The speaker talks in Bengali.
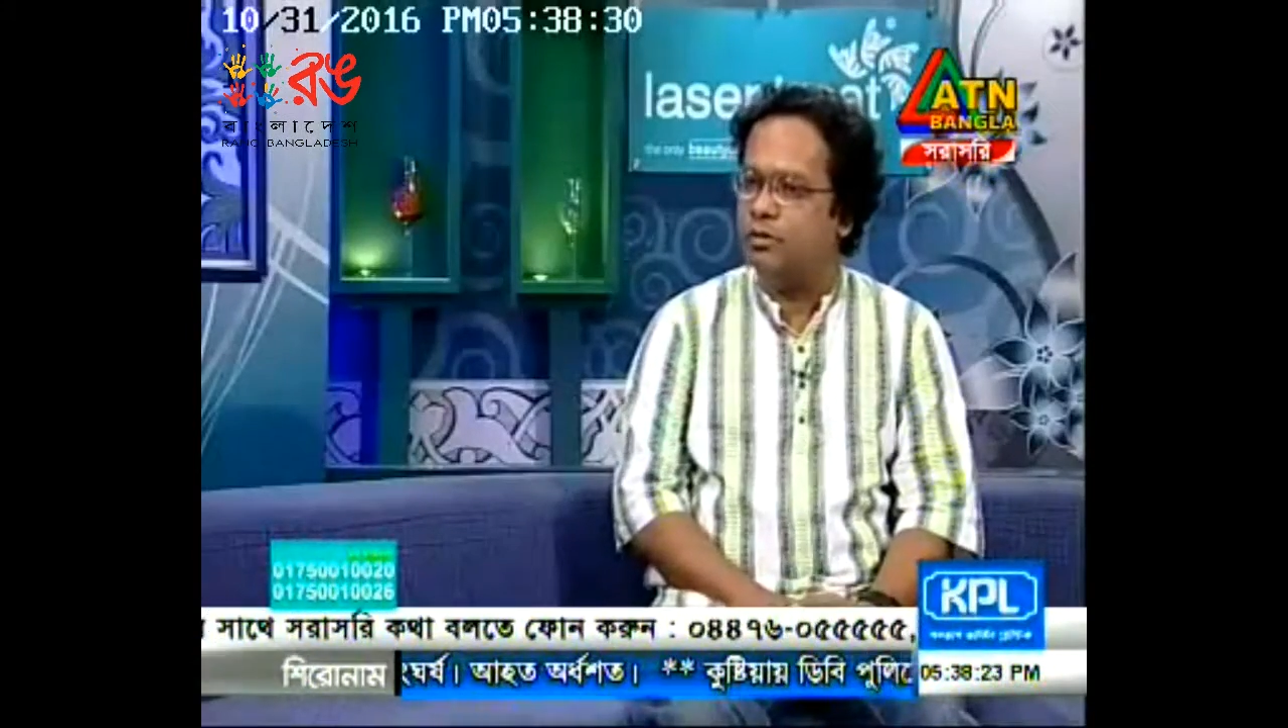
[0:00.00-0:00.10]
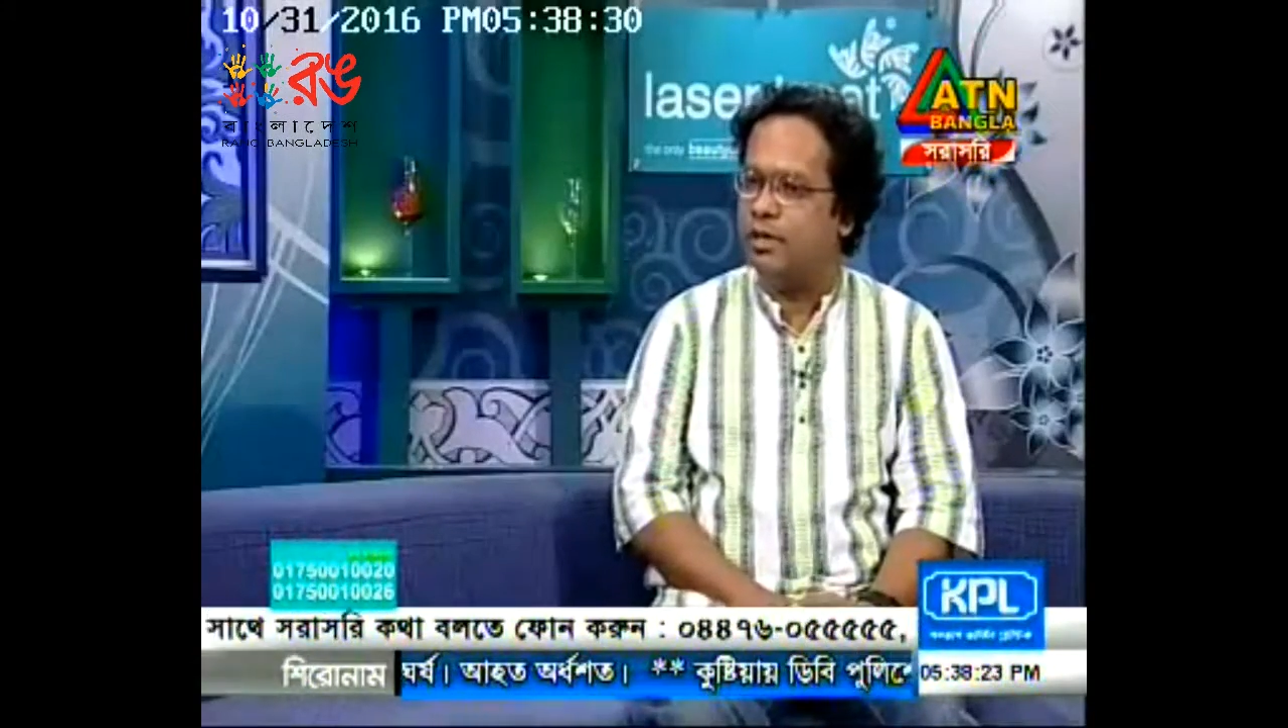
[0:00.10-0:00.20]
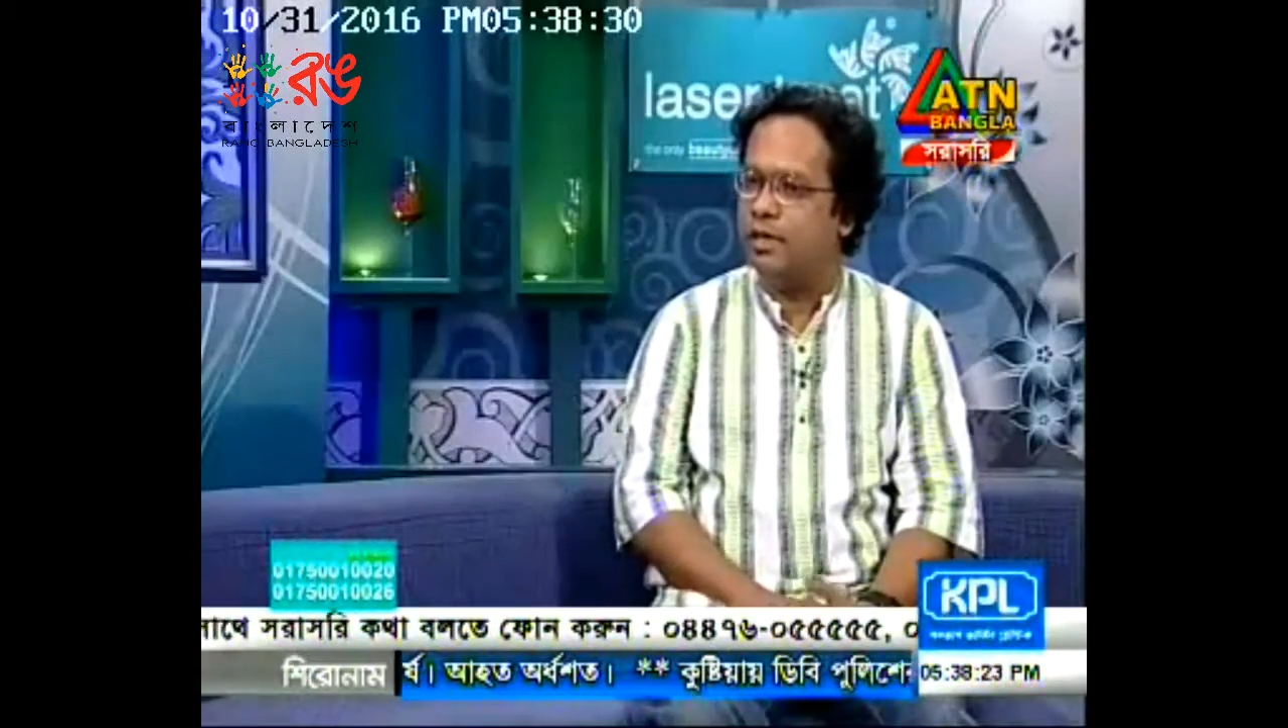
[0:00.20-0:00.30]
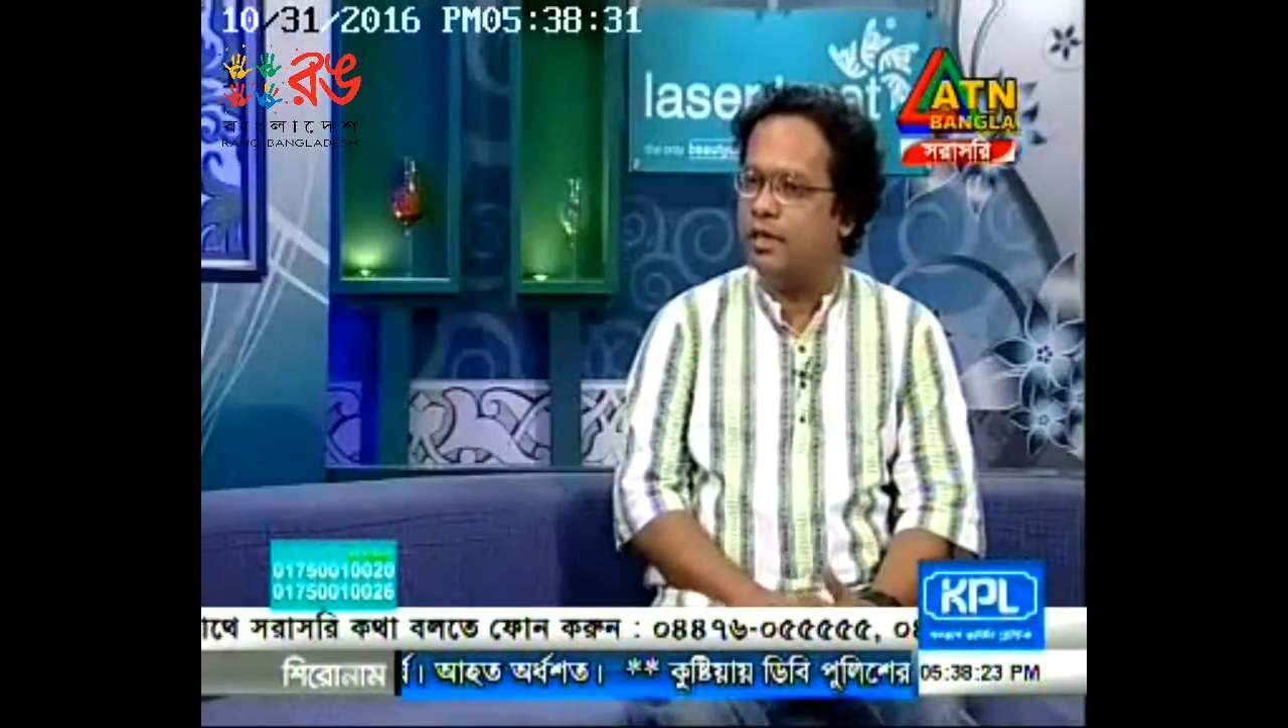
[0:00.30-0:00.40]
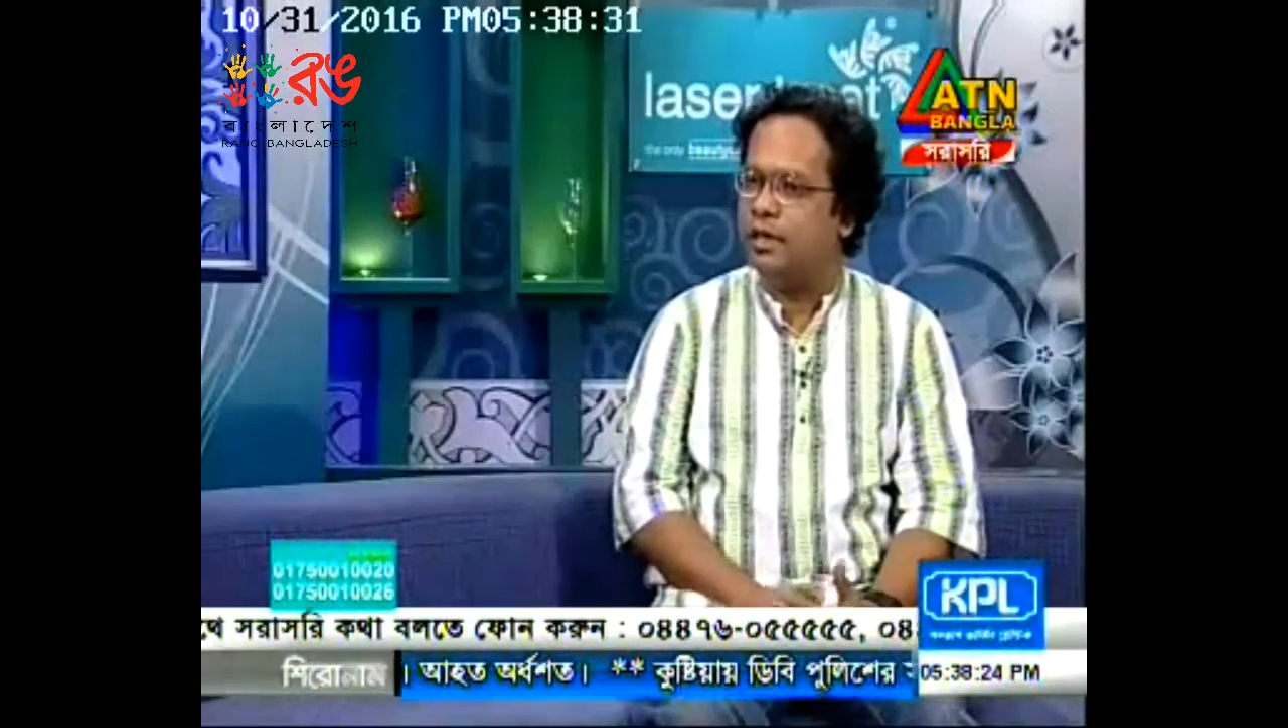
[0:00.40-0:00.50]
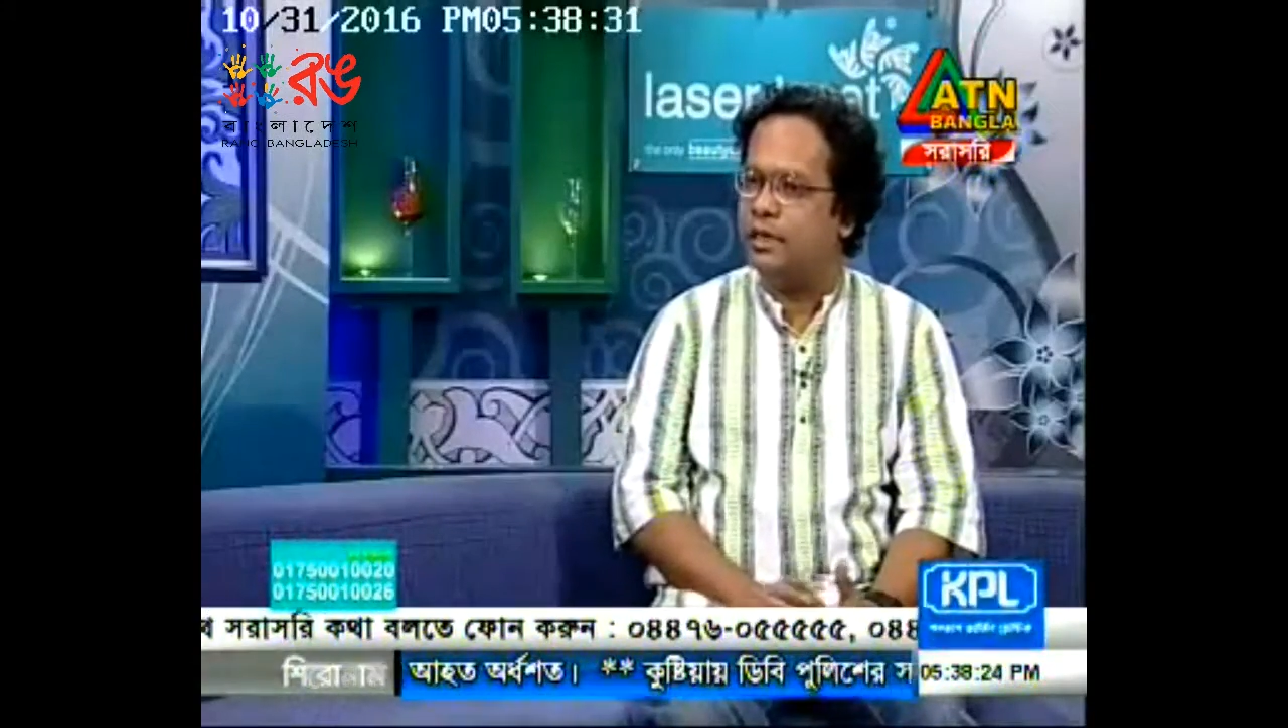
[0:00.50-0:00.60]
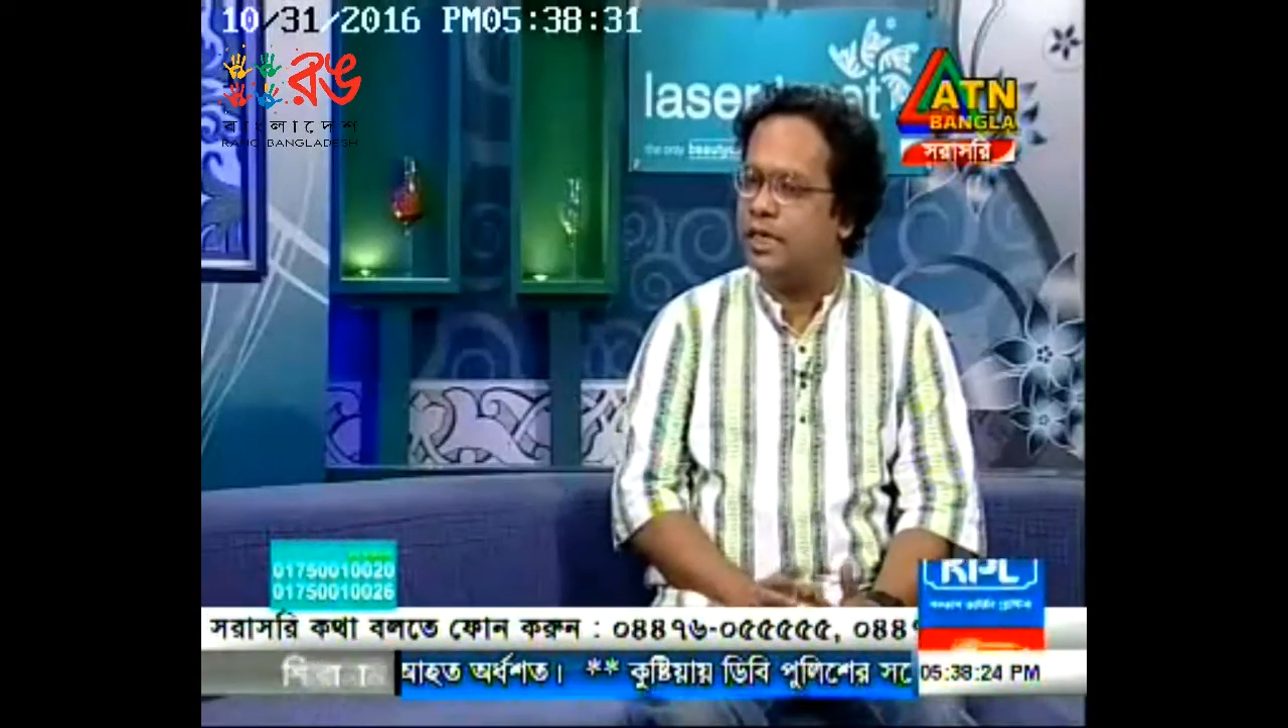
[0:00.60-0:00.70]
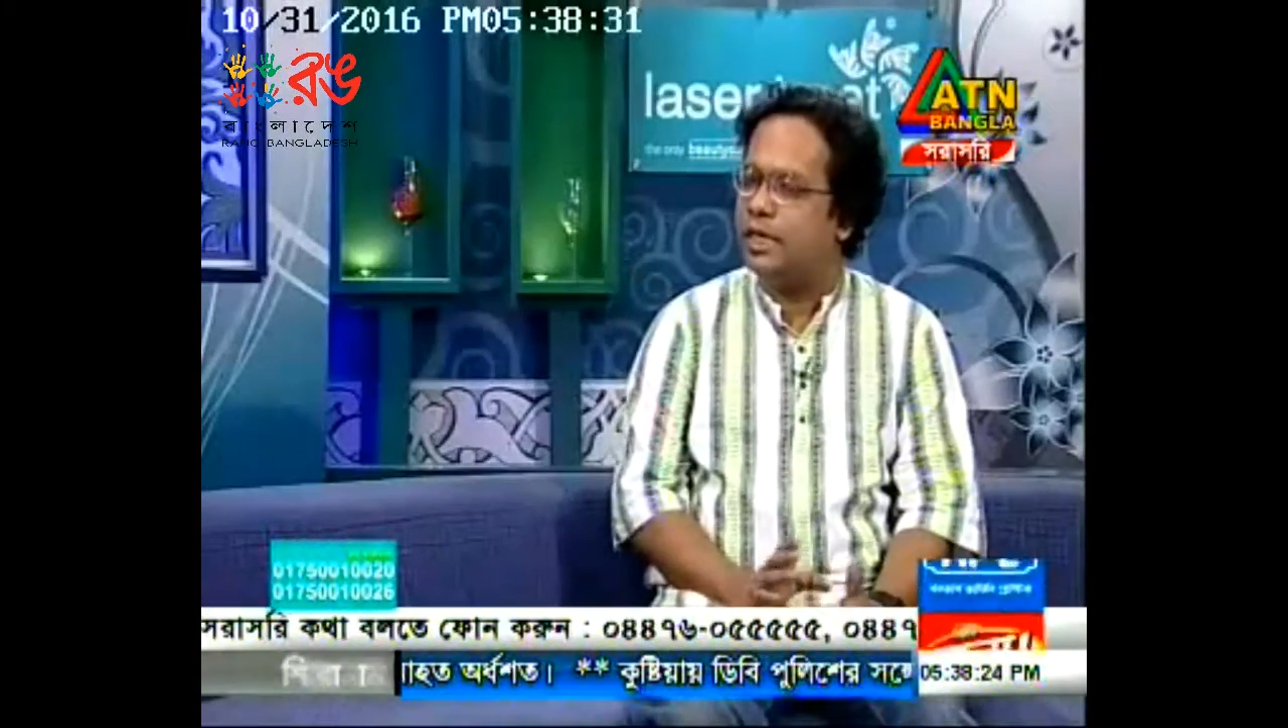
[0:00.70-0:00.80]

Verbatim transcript: বা কিছু